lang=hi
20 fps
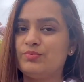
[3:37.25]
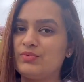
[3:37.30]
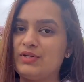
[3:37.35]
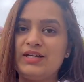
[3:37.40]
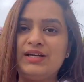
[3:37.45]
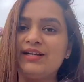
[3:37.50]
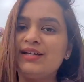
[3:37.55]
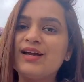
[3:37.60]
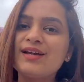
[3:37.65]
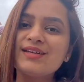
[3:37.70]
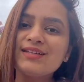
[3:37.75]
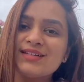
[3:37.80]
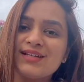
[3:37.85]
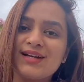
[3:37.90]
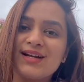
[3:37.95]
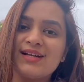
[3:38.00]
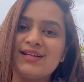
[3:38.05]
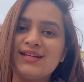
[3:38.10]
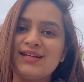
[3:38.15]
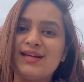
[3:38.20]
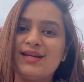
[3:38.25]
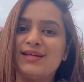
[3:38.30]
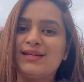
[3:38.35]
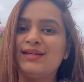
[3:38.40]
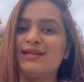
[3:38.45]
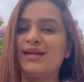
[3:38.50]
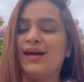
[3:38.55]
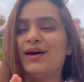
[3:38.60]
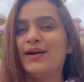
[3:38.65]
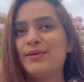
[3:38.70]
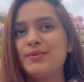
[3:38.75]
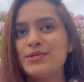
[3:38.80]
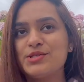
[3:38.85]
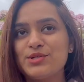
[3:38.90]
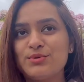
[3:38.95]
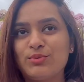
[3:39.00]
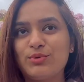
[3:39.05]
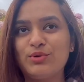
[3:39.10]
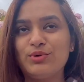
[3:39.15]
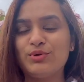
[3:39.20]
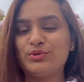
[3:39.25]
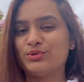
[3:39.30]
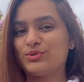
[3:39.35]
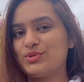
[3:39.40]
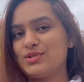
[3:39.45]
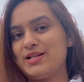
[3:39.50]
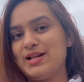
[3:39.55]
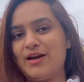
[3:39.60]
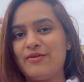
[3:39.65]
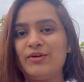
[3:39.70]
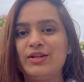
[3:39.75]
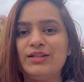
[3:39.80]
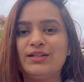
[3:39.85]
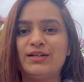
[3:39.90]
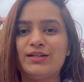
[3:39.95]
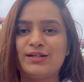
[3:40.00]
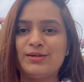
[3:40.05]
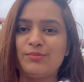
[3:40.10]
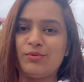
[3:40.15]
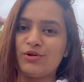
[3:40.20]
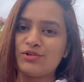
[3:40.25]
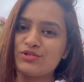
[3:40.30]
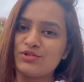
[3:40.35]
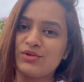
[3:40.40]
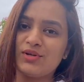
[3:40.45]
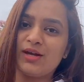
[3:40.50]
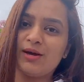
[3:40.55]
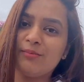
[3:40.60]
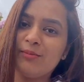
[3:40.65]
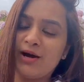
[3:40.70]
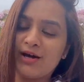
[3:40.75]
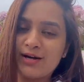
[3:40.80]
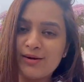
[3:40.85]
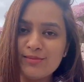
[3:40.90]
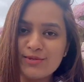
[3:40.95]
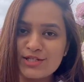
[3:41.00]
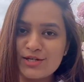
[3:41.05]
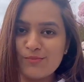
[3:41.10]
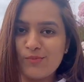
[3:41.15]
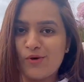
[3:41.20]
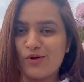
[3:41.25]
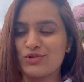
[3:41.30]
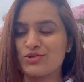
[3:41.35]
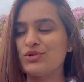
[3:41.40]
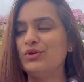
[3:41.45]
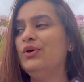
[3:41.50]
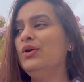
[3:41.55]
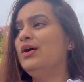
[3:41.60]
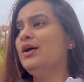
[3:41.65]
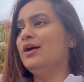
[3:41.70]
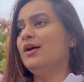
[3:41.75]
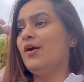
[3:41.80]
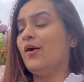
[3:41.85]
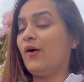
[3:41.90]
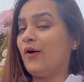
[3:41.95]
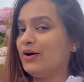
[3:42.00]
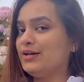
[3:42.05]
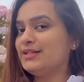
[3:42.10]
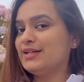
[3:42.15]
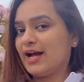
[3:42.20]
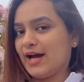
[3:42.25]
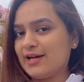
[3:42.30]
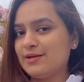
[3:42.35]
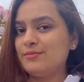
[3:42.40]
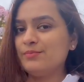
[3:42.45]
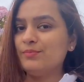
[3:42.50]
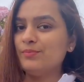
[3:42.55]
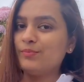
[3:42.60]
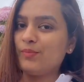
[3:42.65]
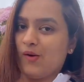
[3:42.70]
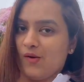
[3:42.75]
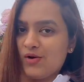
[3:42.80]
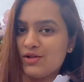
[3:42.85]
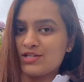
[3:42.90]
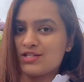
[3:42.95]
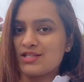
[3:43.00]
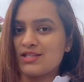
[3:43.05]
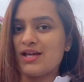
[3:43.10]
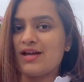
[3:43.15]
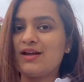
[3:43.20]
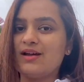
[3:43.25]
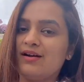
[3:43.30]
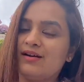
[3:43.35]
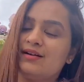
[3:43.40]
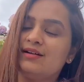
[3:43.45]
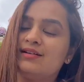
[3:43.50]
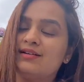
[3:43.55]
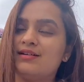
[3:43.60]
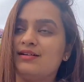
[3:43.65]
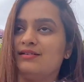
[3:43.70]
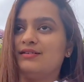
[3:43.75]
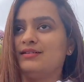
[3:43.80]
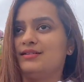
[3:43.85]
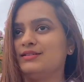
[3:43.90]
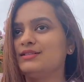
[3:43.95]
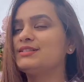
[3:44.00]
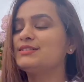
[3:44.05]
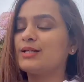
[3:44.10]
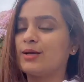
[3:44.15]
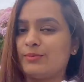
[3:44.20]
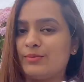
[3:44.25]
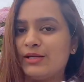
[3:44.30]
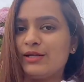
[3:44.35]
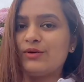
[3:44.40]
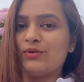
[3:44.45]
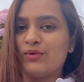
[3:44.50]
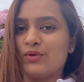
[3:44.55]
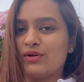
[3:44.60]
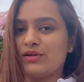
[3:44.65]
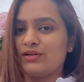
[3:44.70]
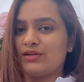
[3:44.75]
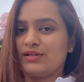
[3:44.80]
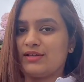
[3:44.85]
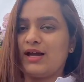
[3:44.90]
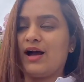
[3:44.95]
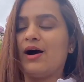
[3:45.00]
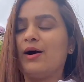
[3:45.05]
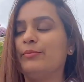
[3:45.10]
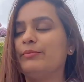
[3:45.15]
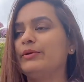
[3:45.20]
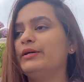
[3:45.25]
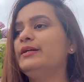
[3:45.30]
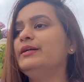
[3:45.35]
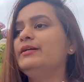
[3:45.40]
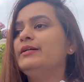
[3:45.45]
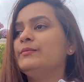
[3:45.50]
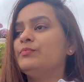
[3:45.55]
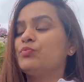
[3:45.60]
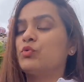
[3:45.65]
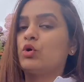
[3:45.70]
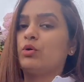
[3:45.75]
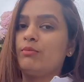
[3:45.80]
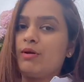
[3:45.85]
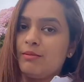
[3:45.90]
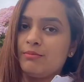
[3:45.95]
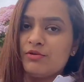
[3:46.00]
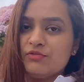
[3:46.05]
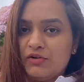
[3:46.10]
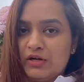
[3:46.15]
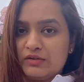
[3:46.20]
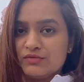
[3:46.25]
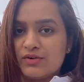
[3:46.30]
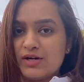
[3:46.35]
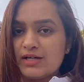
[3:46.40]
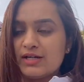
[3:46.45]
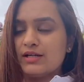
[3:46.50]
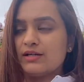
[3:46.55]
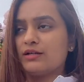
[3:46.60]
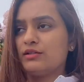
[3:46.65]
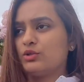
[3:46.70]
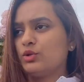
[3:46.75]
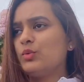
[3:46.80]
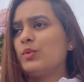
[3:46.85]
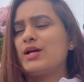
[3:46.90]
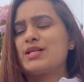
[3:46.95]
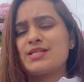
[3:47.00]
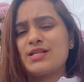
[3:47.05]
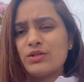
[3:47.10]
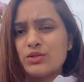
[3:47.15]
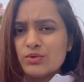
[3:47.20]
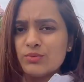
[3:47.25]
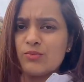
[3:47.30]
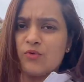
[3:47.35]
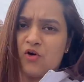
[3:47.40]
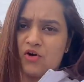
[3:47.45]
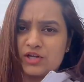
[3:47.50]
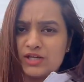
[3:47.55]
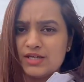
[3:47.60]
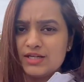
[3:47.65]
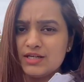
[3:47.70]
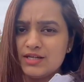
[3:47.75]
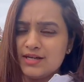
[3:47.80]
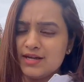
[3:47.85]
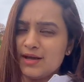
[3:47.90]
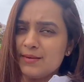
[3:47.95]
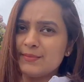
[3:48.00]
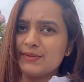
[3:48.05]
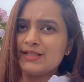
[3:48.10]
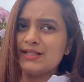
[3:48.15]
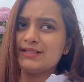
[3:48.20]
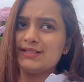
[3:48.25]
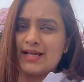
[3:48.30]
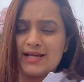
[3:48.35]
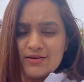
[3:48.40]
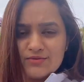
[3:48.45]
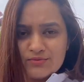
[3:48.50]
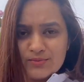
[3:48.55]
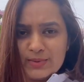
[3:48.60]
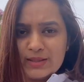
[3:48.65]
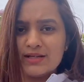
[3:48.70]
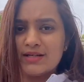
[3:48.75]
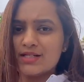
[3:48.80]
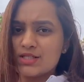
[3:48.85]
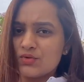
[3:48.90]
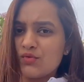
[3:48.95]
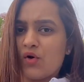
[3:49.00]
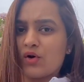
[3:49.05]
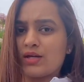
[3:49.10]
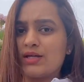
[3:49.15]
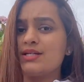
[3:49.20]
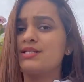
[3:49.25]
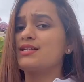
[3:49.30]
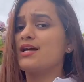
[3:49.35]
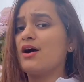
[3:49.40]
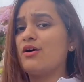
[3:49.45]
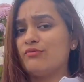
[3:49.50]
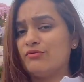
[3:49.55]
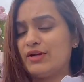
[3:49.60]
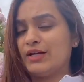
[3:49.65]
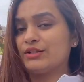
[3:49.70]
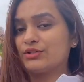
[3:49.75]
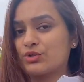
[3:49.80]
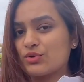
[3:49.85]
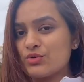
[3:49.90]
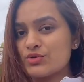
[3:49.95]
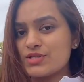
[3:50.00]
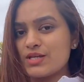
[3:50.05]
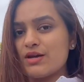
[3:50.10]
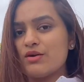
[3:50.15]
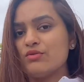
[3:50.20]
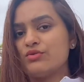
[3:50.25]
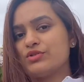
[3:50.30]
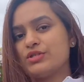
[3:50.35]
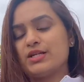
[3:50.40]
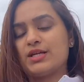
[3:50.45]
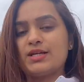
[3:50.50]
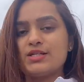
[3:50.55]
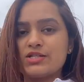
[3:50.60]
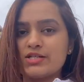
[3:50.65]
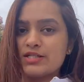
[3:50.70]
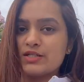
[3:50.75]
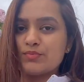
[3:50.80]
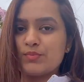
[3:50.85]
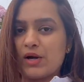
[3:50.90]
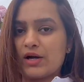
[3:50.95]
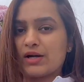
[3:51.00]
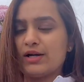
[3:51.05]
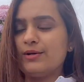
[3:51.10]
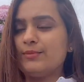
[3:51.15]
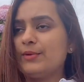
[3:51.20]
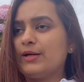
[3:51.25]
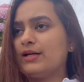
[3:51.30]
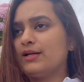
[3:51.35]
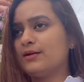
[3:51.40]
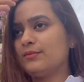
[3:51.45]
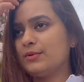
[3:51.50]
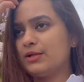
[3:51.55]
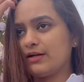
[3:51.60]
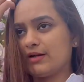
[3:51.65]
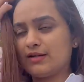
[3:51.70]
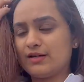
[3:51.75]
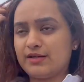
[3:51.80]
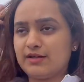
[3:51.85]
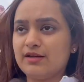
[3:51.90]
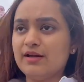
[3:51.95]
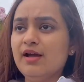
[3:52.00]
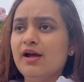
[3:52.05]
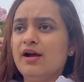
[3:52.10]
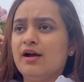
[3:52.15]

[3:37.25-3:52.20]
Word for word: इंडिया की तरह नहीं है कि 11 बजे बोलो तो 11:30 पहुंचो या 12 बजे पहुंचो ऑन टाइम पहुंचते हैं हर आ, सभी लोग यहाँ पर तो मैं भी फटफट निकलती हूँ वैसे तो वॉकिंग ही है मतलब टेन मिनट्स वॉकिंग जहाँ वेथरोस है उसी के जस्ट बगल में ही है मेरा ये